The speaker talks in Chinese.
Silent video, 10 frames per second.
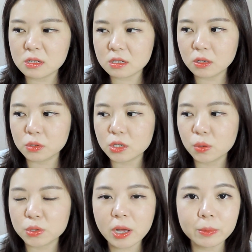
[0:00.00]
其实有的时候
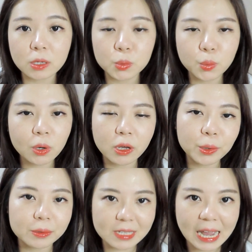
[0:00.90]
我就恨不得，如果以
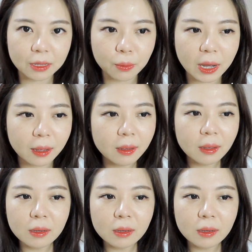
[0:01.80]
后有家的话，